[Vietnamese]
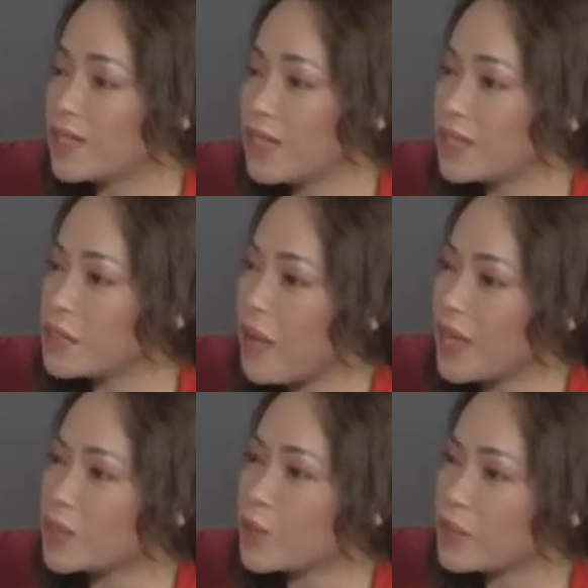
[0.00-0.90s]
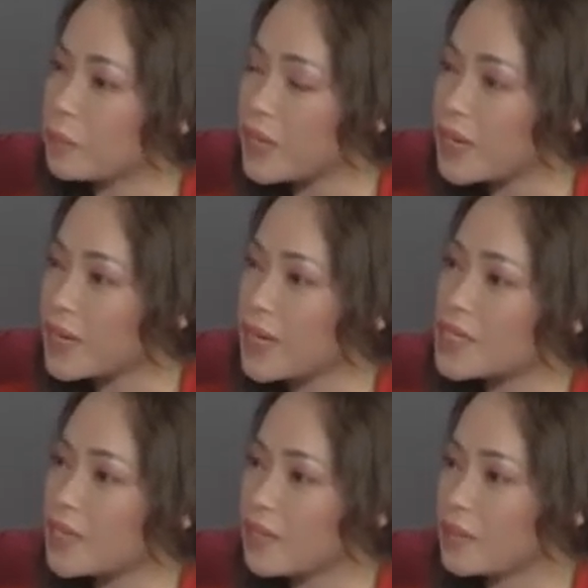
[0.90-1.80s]
Thì thưa bà, như tôi được biết là để
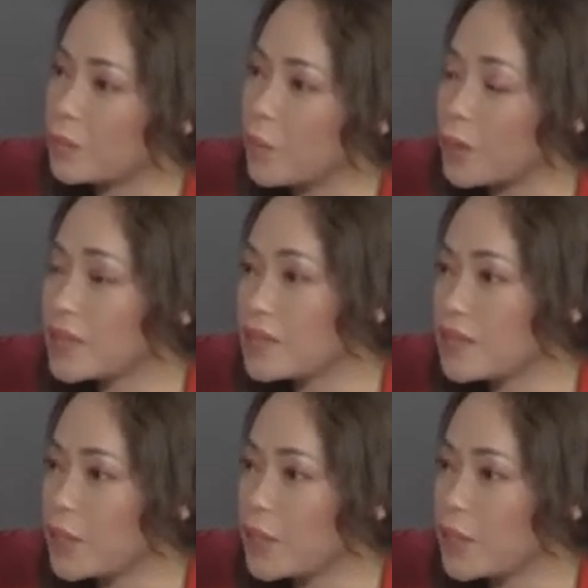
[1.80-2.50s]
xây dựng được một cái thương